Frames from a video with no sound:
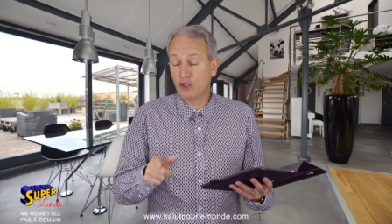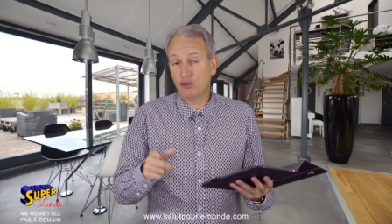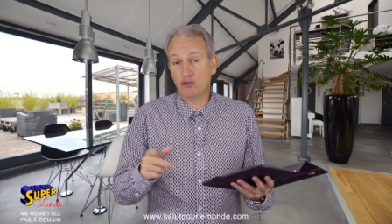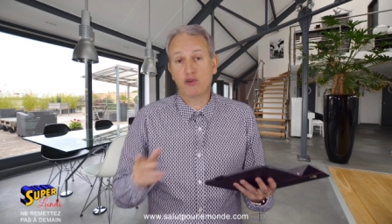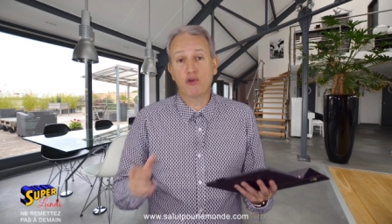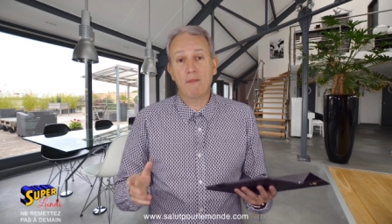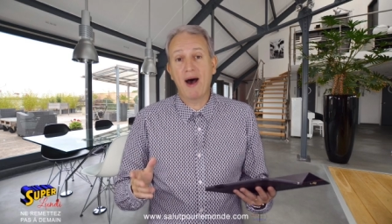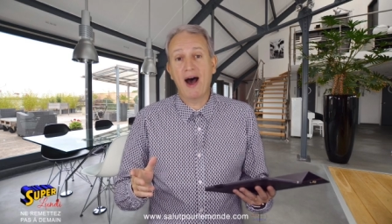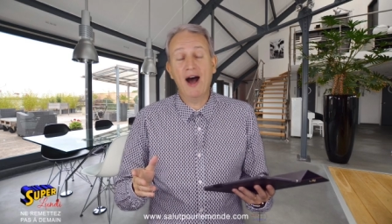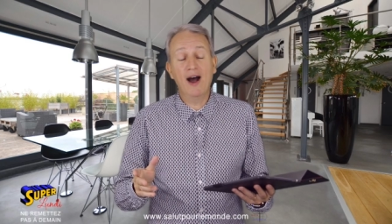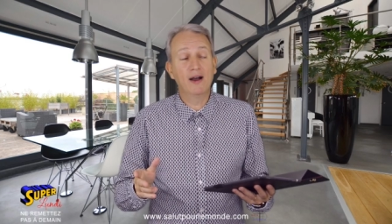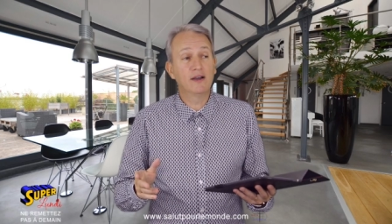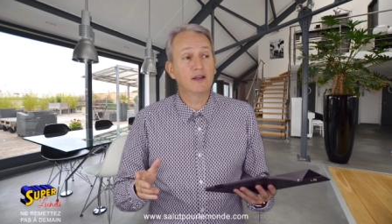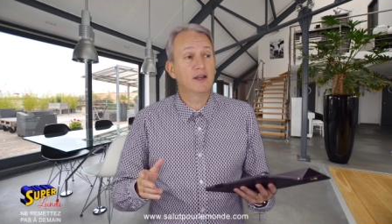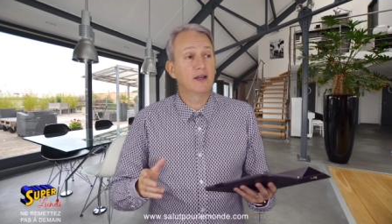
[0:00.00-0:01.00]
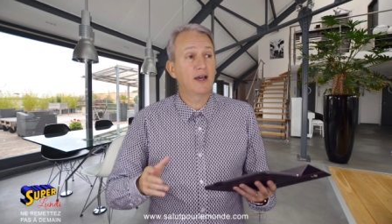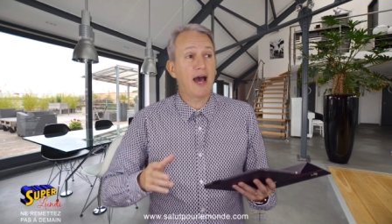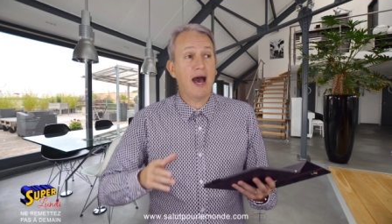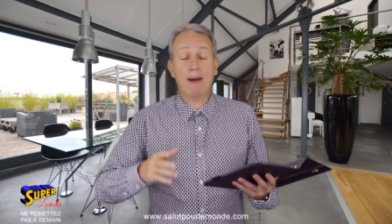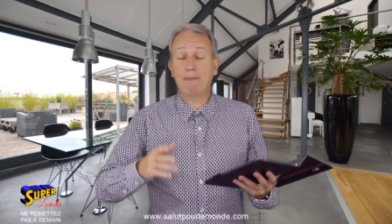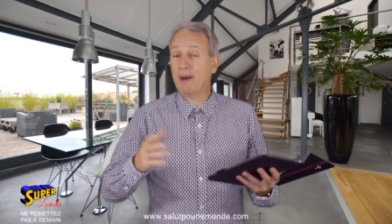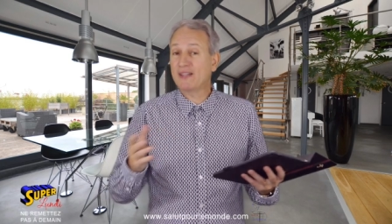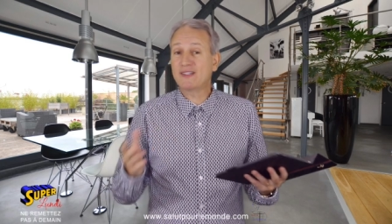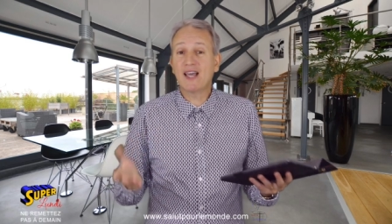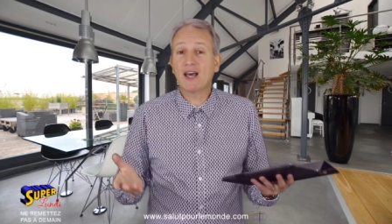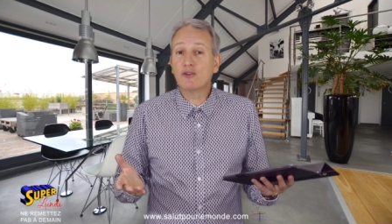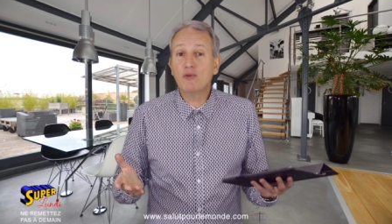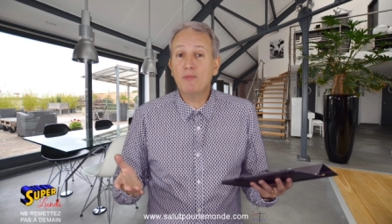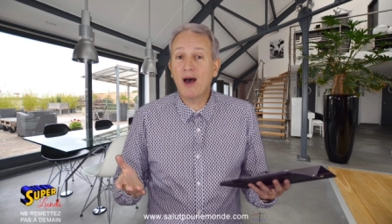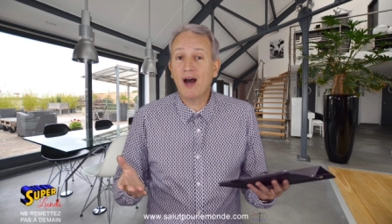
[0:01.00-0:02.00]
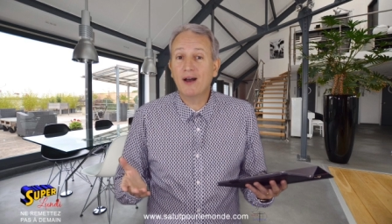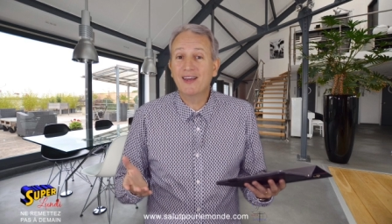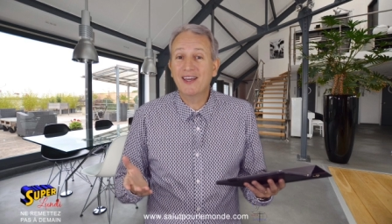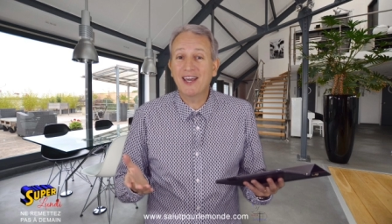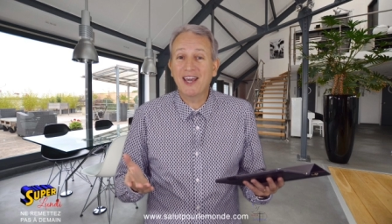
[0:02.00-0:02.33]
Demain appartient à demain.